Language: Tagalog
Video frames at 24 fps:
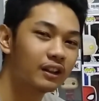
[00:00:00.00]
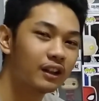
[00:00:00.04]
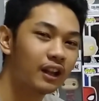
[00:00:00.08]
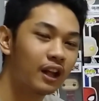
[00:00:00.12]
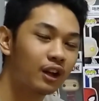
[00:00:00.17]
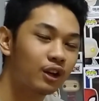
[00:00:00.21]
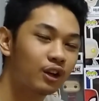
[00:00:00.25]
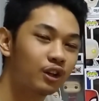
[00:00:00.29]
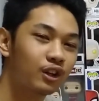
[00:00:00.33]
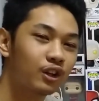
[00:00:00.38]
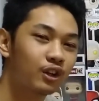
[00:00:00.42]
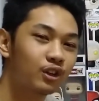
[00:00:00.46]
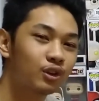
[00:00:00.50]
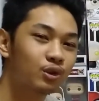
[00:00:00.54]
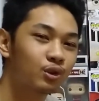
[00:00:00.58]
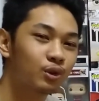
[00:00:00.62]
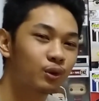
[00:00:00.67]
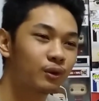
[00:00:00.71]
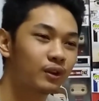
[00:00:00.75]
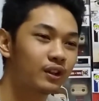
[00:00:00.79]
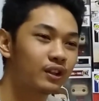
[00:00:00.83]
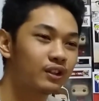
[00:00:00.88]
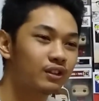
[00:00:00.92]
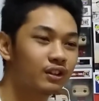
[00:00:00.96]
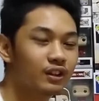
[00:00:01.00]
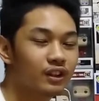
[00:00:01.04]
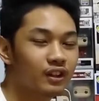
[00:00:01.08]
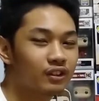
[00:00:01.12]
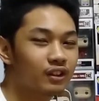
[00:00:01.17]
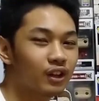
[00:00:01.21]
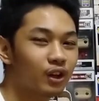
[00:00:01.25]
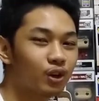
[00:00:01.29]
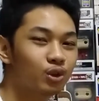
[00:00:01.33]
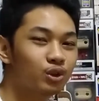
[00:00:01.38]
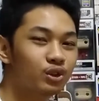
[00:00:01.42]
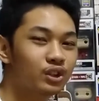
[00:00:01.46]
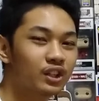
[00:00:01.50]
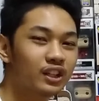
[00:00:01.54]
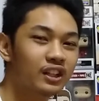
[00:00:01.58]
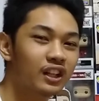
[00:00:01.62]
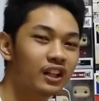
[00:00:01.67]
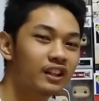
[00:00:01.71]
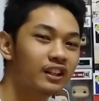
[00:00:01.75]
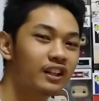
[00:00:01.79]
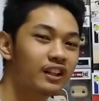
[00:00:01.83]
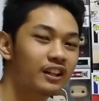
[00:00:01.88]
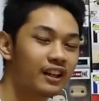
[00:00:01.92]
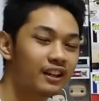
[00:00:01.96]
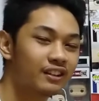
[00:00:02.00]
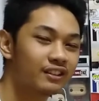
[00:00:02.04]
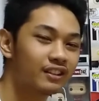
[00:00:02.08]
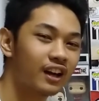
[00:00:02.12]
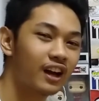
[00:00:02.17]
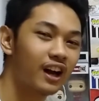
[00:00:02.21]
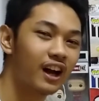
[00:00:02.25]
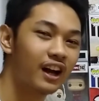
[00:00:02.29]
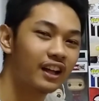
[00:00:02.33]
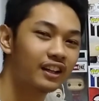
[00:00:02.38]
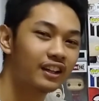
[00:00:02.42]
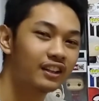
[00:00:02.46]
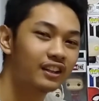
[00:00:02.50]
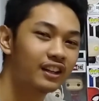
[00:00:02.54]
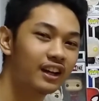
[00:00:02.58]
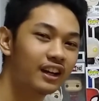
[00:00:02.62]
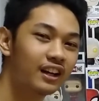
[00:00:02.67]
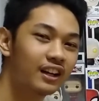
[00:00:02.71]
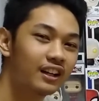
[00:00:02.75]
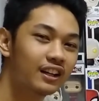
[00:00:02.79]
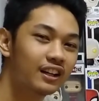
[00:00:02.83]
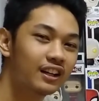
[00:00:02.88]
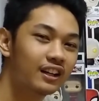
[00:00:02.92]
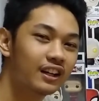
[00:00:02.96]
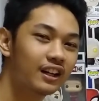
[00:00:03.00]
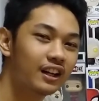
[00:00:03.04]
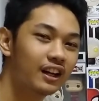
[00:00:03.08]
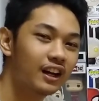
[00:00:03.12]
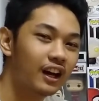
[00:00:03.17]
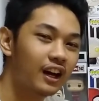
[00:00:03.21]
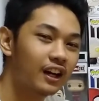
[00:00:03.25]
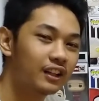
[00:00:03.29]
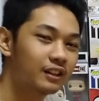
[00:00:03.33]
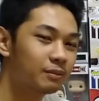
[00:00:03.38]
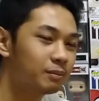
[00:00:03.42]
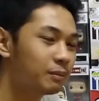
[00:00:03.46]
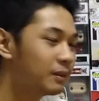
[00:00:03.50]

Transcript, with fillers: lalo na nung isa kong ninang na nasa Canada at